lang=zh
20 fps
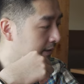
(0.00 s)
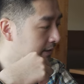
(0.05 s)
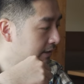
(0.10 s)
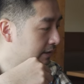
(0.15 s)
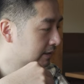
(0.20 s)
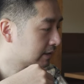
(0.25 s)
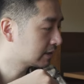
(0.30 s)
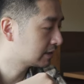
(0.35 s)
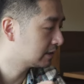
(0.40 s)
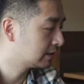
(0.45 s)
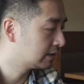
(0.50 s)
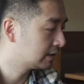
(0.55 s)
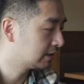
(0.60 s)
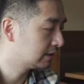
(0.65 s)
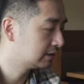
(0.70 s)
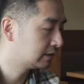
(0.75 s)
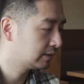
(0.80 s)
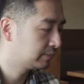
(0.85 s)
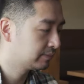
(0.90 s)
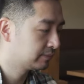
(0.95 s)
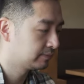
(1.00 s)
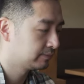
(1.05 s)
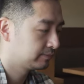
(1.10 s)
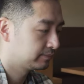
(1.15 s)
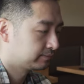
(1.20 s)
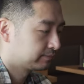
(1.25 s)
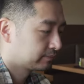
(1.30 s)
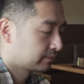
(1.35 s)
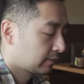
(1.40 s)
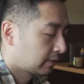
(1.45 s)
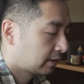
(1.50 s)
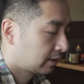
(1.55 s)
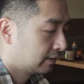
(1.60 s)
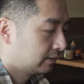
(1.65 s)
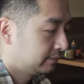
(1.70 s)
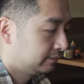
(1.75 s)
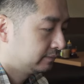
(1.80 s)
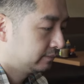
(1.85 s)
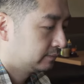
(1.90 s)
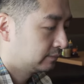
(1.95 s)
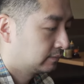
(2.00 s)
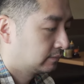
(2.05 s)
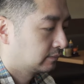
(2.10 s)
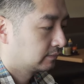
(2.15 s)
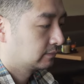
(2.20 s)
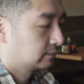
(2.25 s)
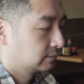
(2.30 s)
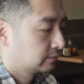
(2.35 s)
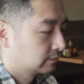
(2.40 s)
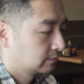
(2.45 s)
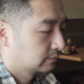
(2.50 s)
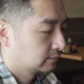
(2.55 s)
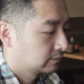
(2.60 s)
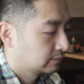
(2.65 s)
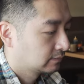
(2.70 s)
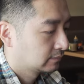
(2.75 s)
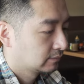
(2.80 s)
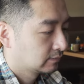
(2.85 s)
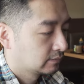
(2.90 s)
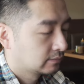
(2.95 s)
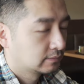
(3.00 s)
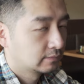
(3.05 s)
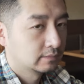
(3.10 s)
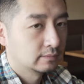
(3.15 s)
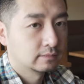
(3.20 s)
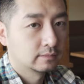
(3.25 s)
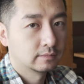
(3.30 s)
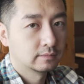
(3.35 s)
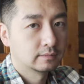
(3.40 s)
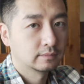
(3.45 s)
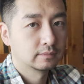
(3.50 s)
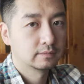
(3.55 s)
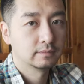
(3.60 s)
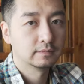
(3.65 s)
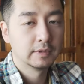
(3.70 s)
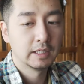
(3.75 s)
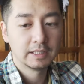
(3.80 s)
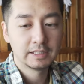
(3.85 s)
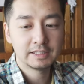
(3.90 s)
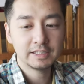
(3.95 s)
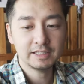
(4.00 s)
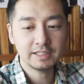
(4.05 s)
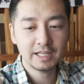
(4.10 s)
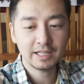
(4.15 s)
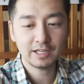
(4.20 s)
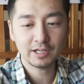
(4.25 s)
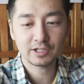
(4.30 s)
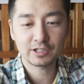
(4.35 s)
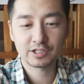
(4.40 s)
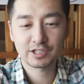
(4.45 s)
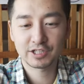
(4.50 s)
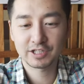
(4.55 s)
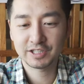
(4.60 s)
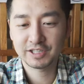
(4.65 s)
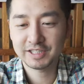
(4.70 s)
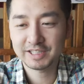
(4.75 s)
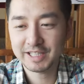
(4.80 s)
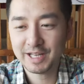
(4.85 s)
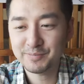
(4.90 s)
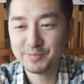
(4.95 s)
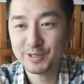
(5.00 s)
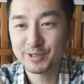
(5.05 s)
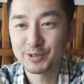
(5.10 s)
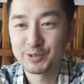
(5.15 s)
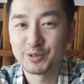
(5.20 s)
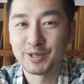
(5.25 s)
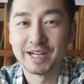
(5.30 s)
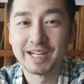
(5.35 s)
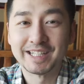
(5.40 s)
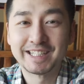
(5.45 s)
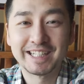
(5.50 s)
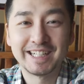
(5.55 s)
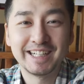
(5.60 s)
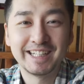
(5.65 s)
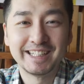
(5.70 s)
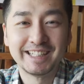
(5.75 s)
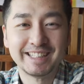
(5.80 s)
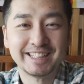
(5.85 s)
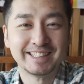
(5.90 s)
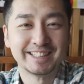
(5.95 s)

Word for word: 这个是，这是马老师。马老师今天要干什么？今天要吃煎饼果子。